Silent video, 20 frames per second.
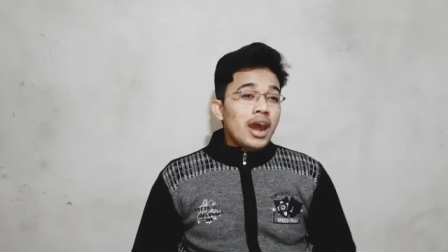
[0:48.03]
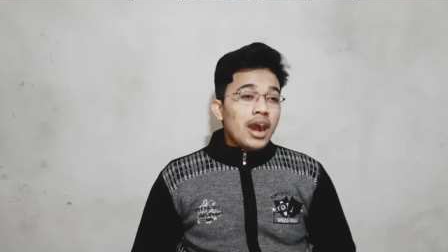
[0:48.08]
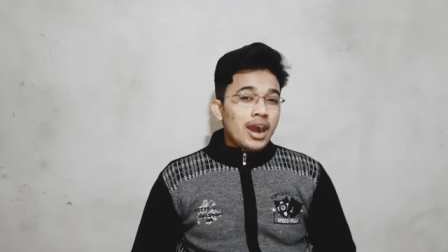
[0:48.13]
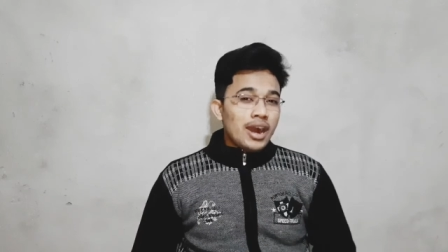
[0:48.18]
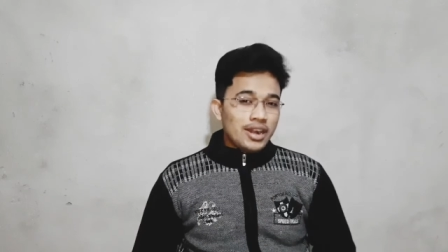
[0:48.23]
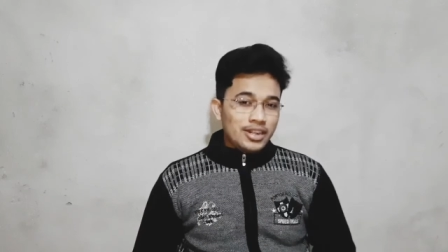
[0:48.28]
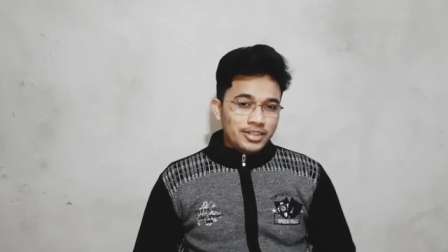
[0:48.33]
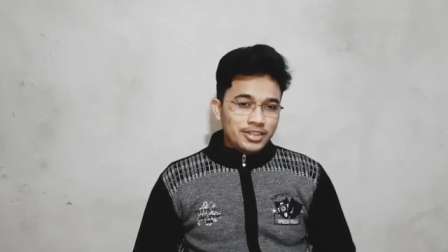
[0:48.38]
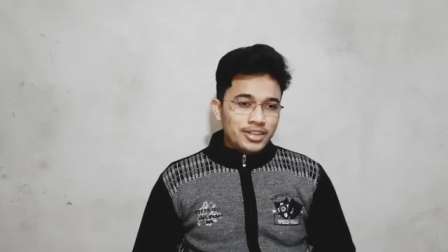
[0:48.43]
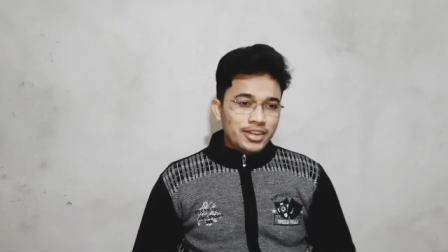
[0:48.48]

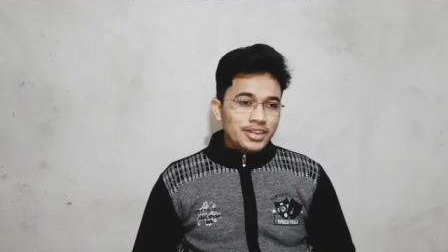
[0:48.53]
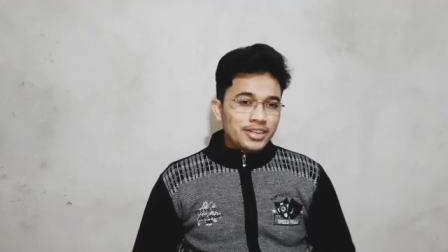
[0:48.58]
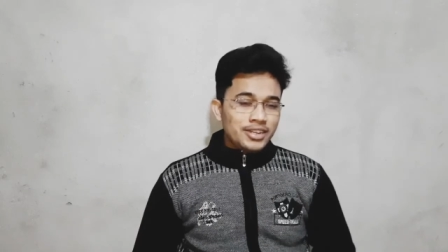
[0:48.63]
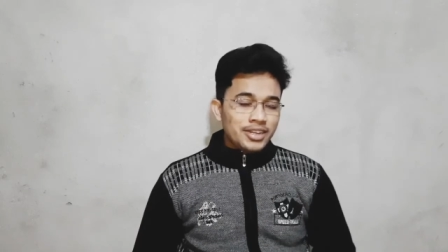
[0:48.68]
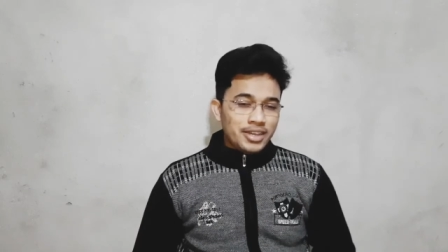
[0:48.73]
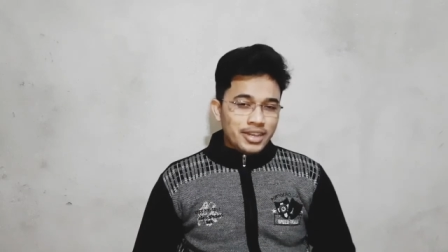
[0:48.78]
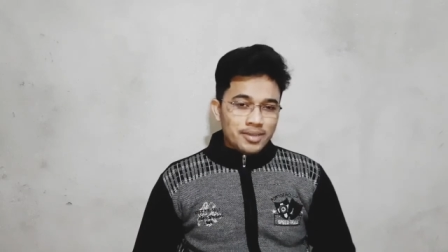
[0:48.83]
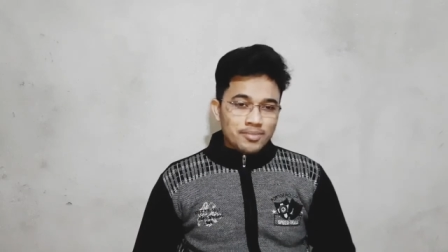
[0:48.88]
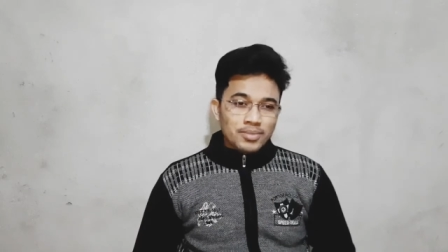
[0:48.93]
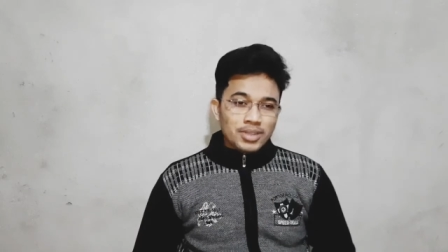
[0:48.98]

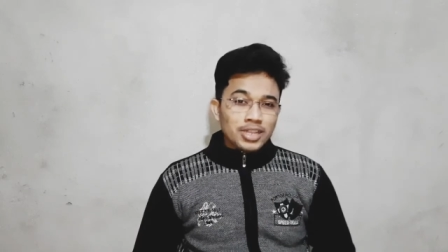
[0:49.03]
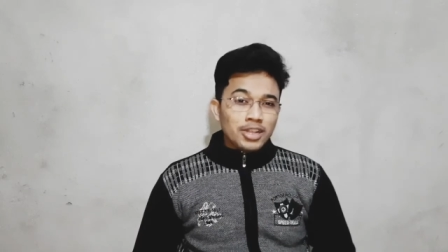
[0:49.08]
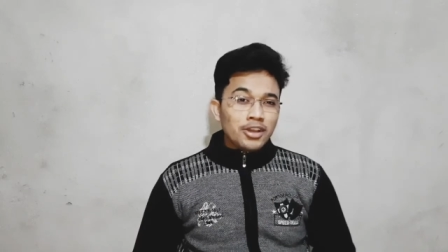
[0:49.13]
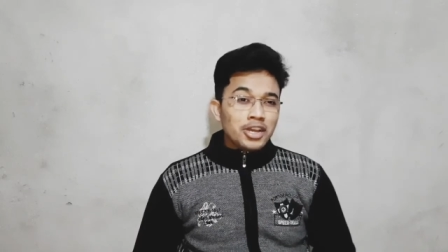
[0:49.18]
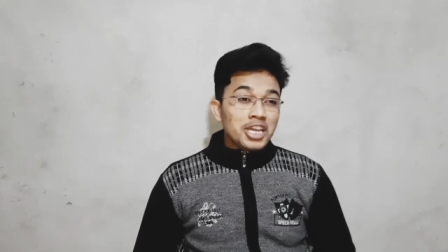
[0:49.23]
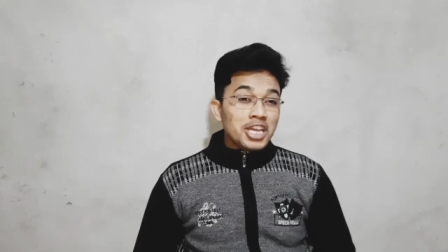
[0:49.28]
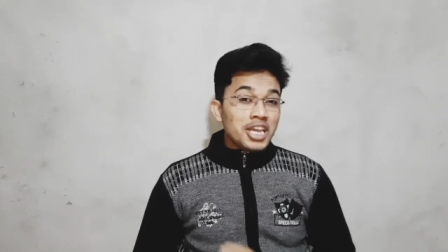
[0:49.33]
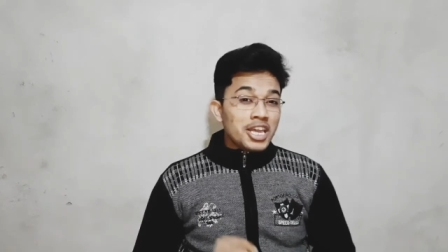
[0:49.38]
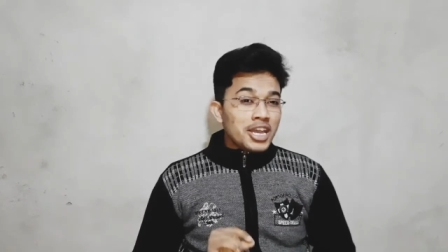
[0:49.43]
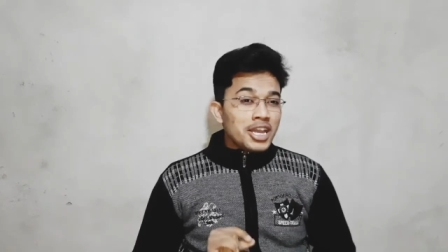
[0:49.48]
हंड्रेड के
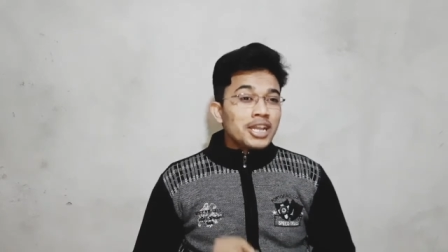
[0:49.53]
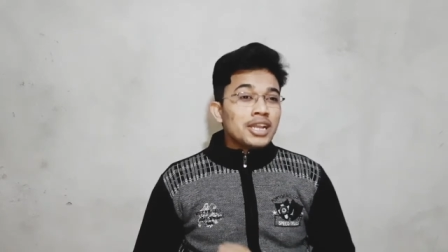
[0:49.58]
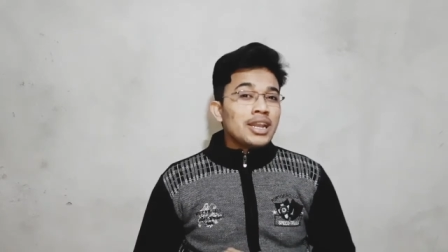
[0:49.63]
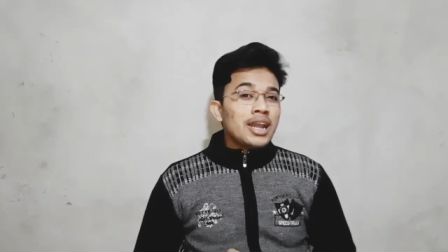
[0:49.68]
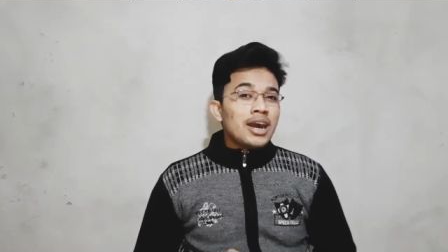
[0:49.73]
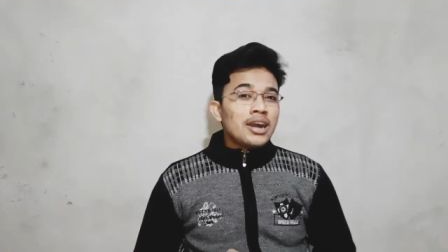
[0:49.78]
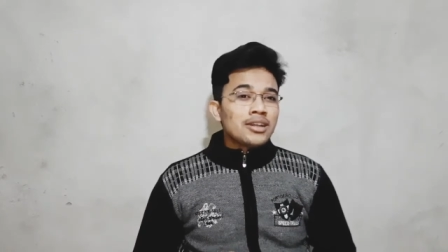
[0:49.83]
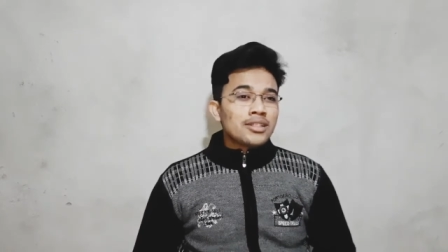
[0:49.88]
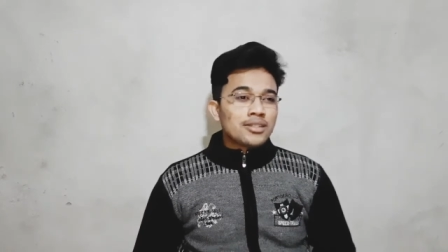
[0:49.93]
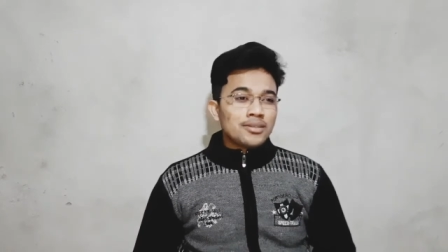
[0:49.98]
मतलब एक
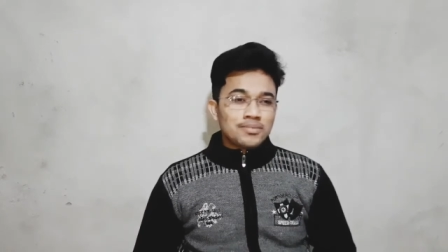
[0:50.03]
लाख